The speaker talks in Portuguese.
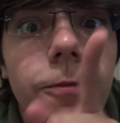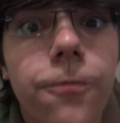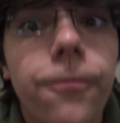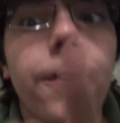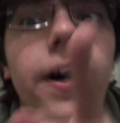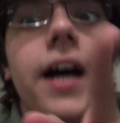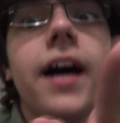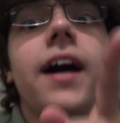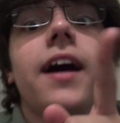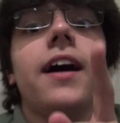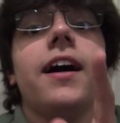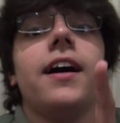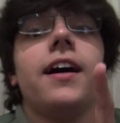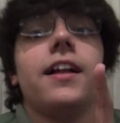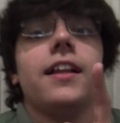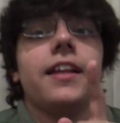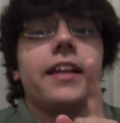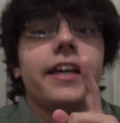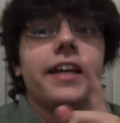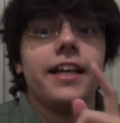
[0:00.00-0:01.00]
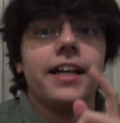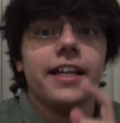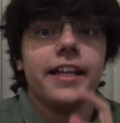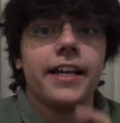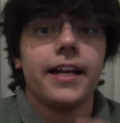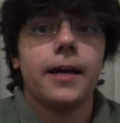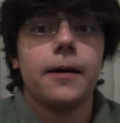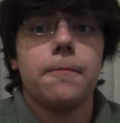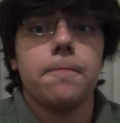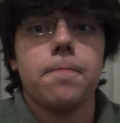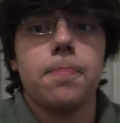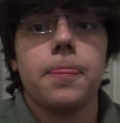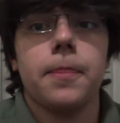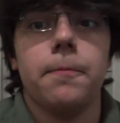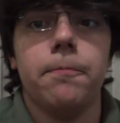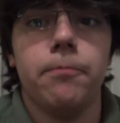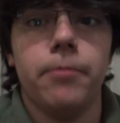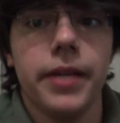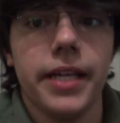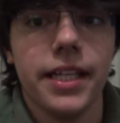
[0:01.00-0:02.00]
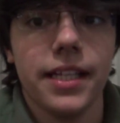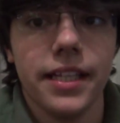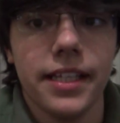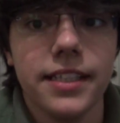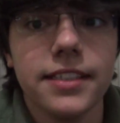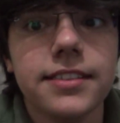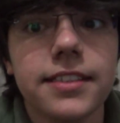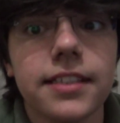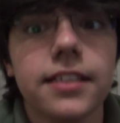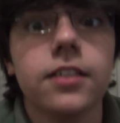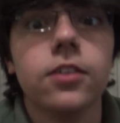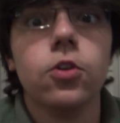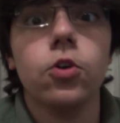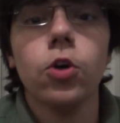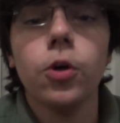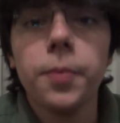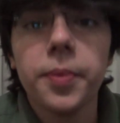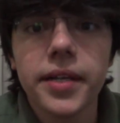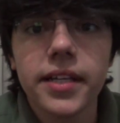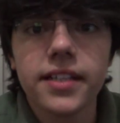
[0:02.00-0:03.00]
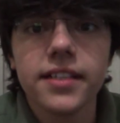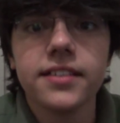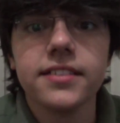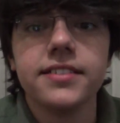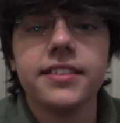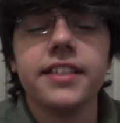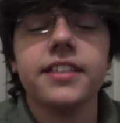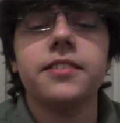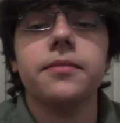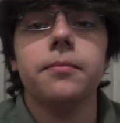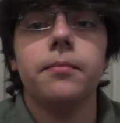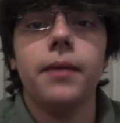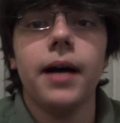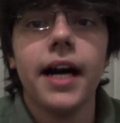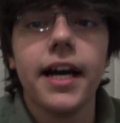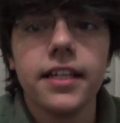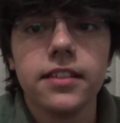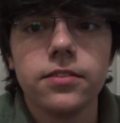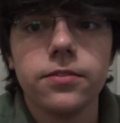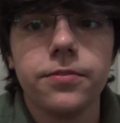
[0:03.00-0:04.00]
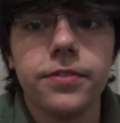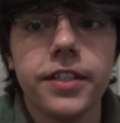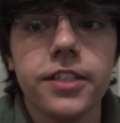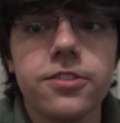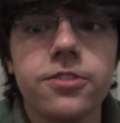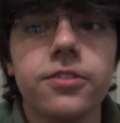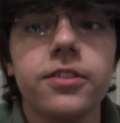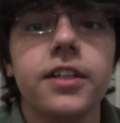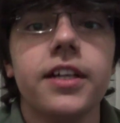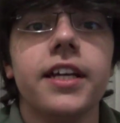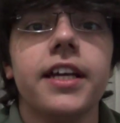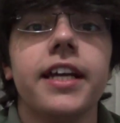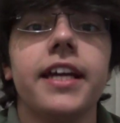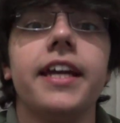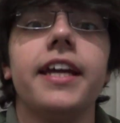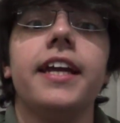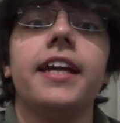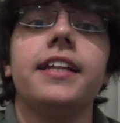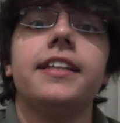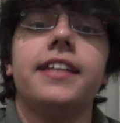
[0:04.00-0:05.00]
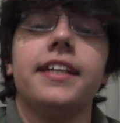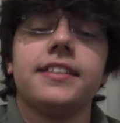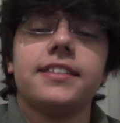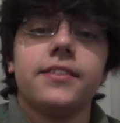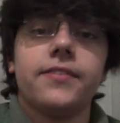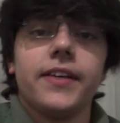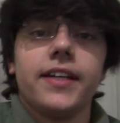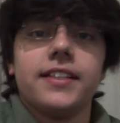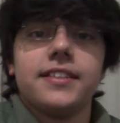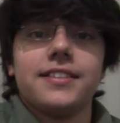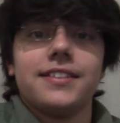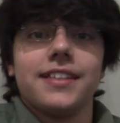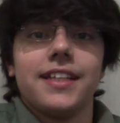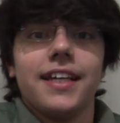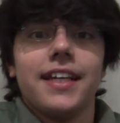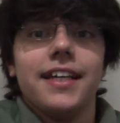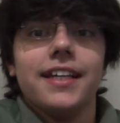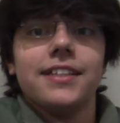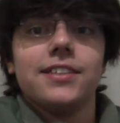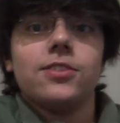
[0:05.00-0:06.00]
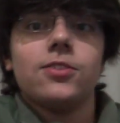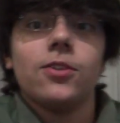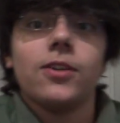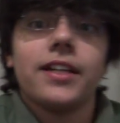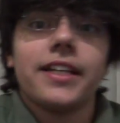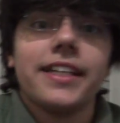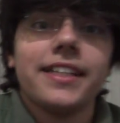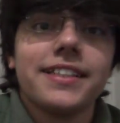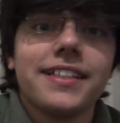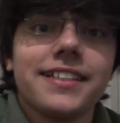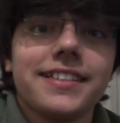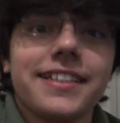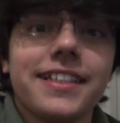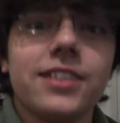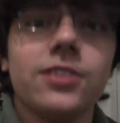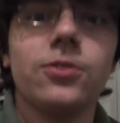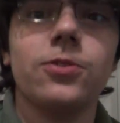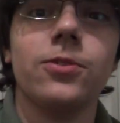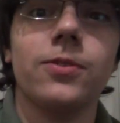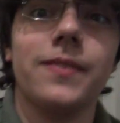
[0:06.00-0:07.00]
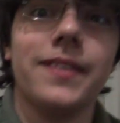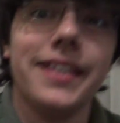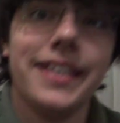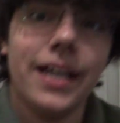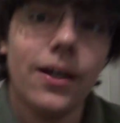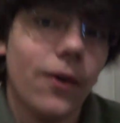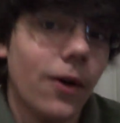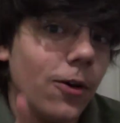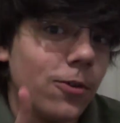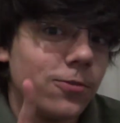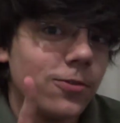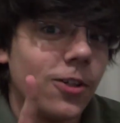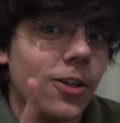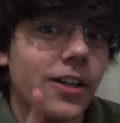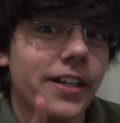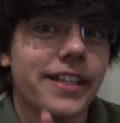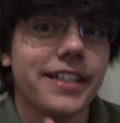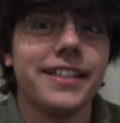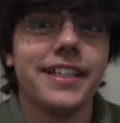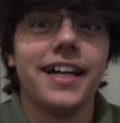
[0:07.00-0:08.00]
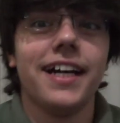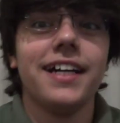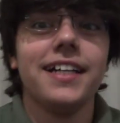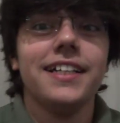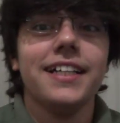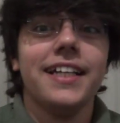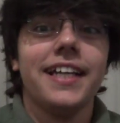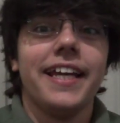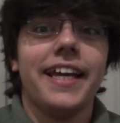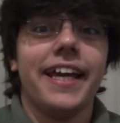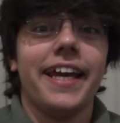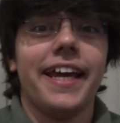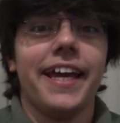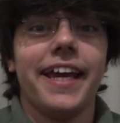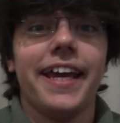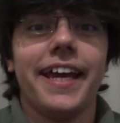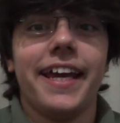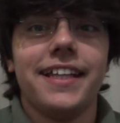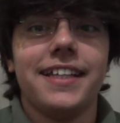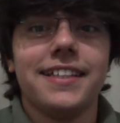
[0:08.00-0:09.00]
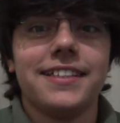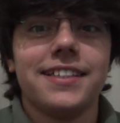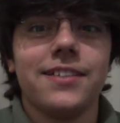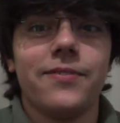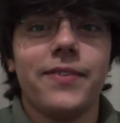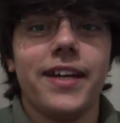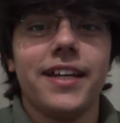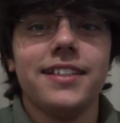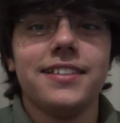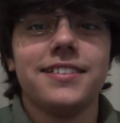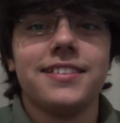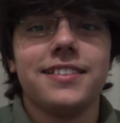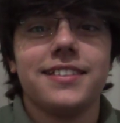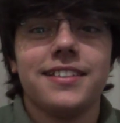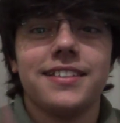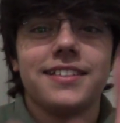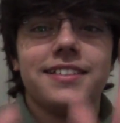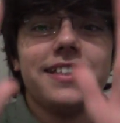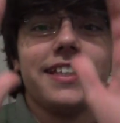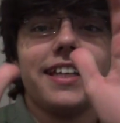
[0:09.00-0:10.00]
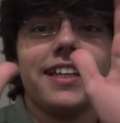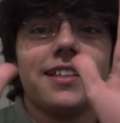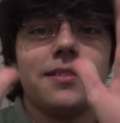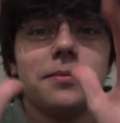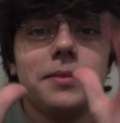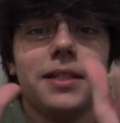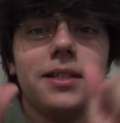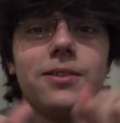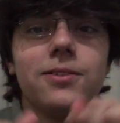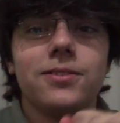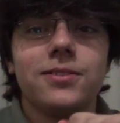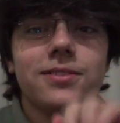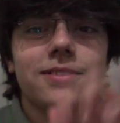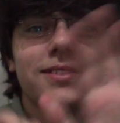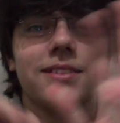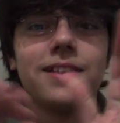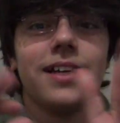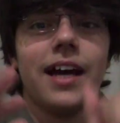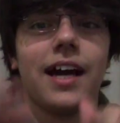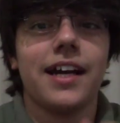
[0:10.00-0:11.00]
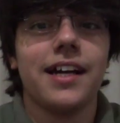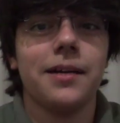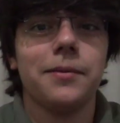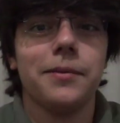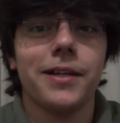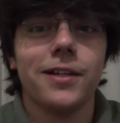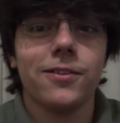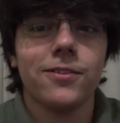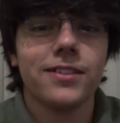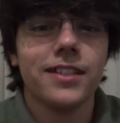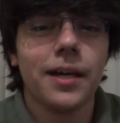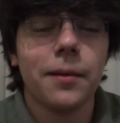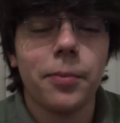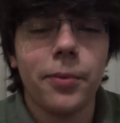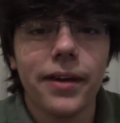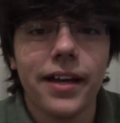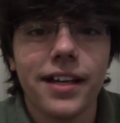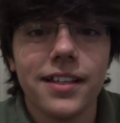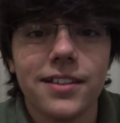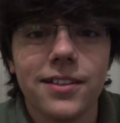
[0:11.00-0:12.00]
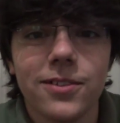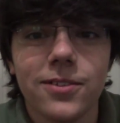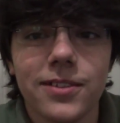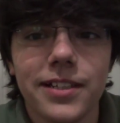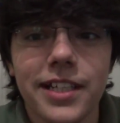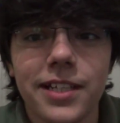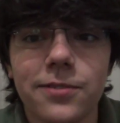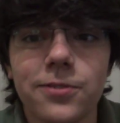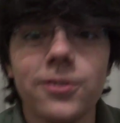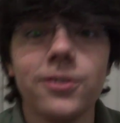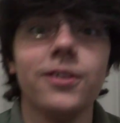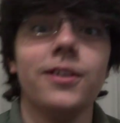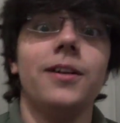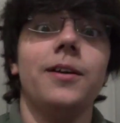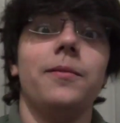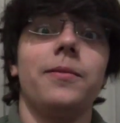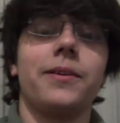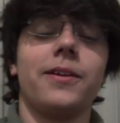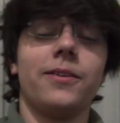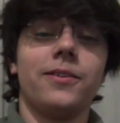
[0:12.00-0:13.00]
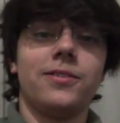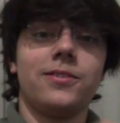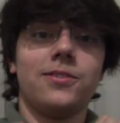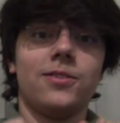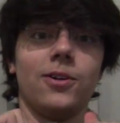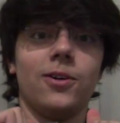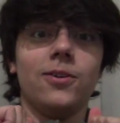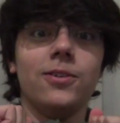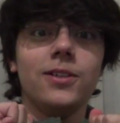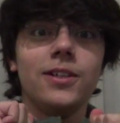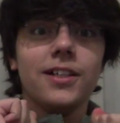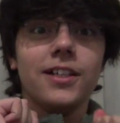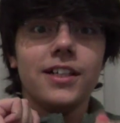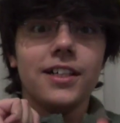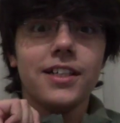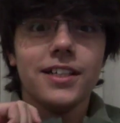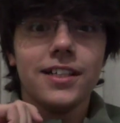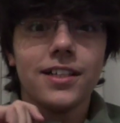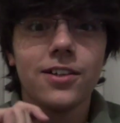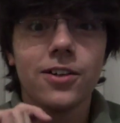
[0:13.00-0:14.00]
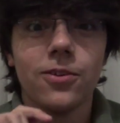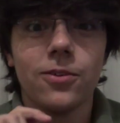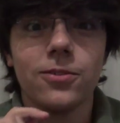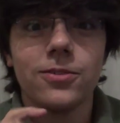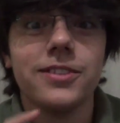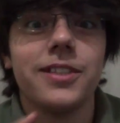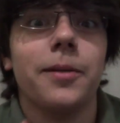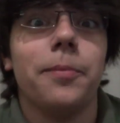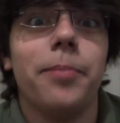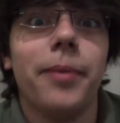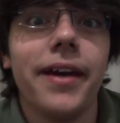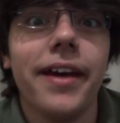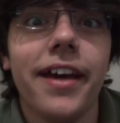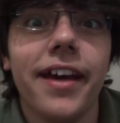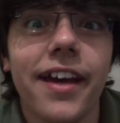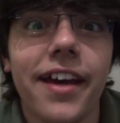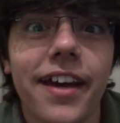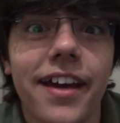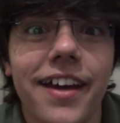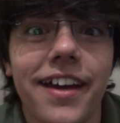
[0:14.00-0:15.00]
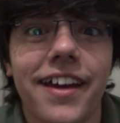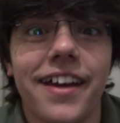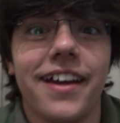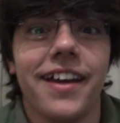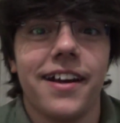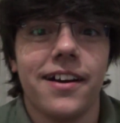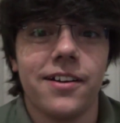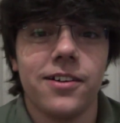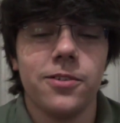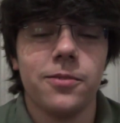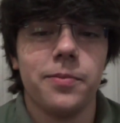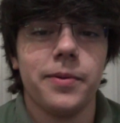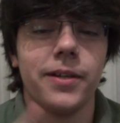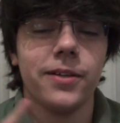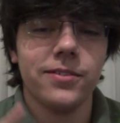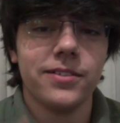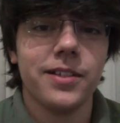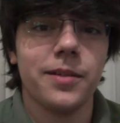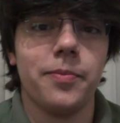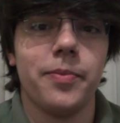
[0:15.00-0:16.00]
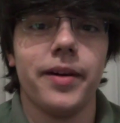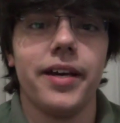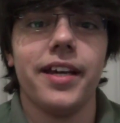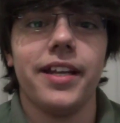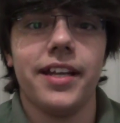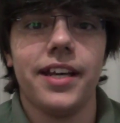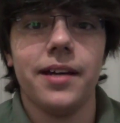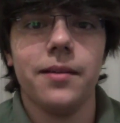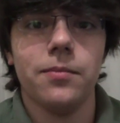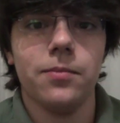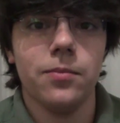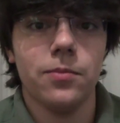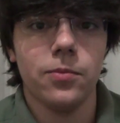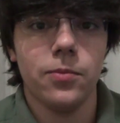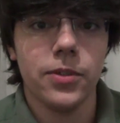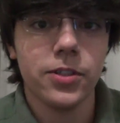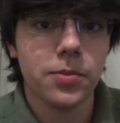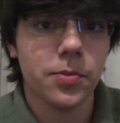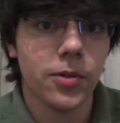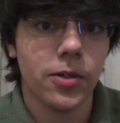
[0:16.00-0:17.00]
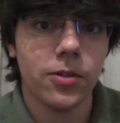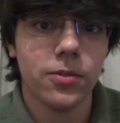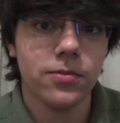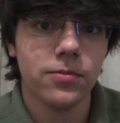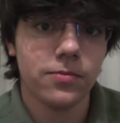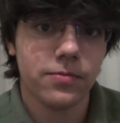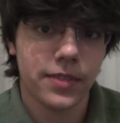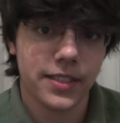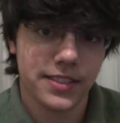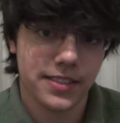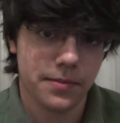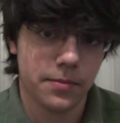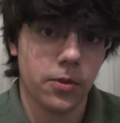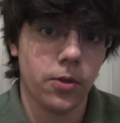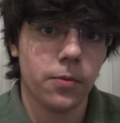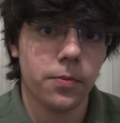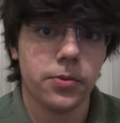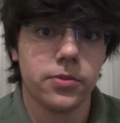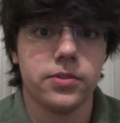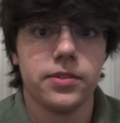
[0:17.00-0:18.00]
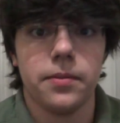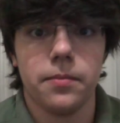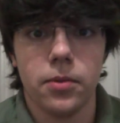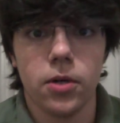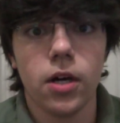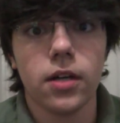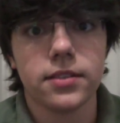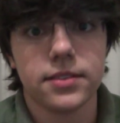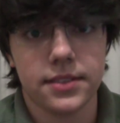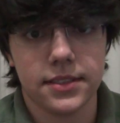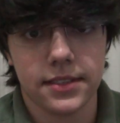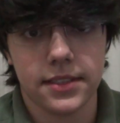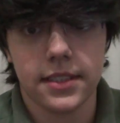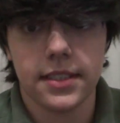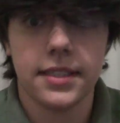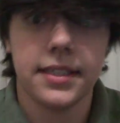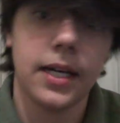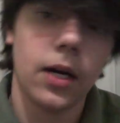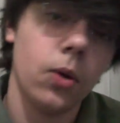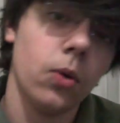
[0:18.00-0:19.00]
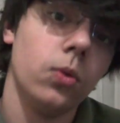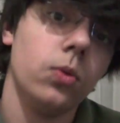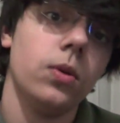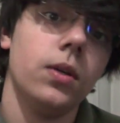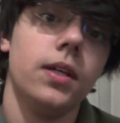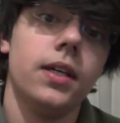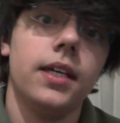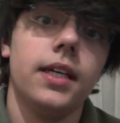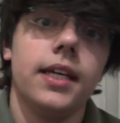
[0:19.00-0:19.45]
Fala aí galera, beleza? Cooper aqui pra vocês mais um vídeo e dessa vez estou aqui trazendo, não é um vlog, tá? É, dessa vez sem as mãos, a câmera não tá apoiada no livro porque eu estou com um tripé, comprei um tripé, né? Muito bom, vai ser bom pros unboxings e tal.